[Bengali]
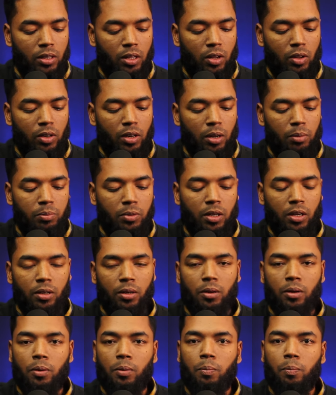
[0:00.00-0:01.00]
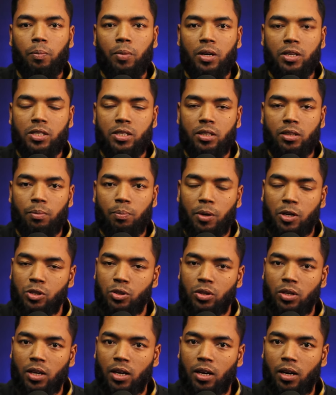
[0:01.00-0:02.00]
তাহলে আপনার পাঁচ টাকা
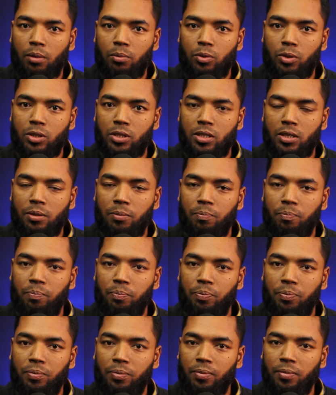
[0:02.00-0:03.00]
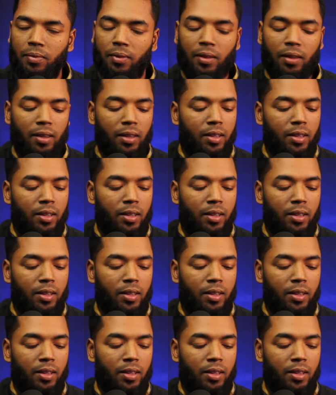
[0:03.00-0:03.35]
পাঁচশো টাকা লাভ হচ্ছে হুম